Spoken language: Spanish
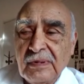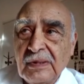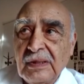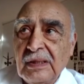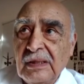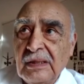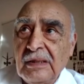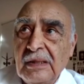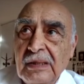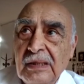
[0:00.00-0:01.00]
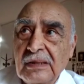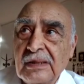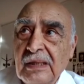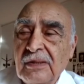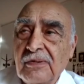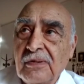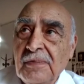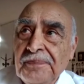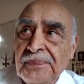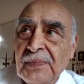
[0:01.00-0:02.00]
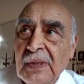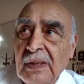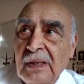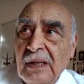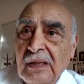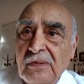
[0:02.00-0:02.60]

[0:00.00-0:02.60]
del senador al